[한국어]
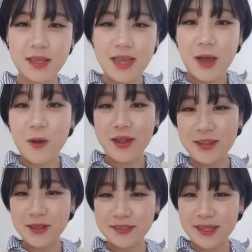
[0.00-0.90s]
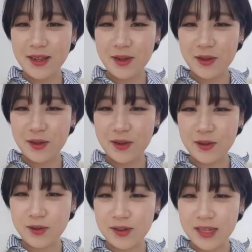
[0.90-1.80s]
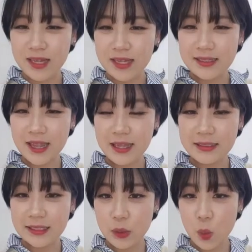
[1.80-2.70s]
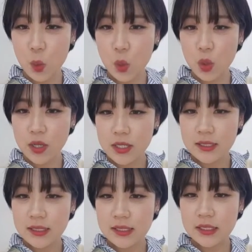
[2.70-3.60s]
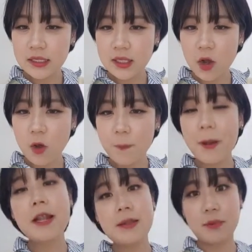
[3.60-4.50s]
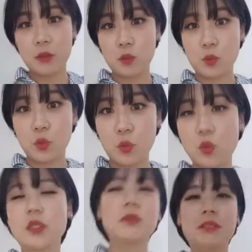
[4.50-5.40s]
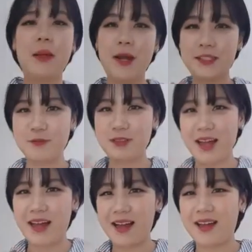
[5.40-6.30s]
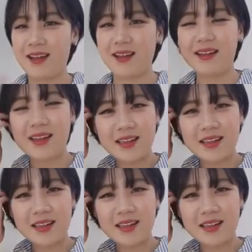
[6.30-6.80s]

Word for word: 어, 안녕하세요. 네, 그리고 지영팔님께서도 오셨습니다. 반갑습니다.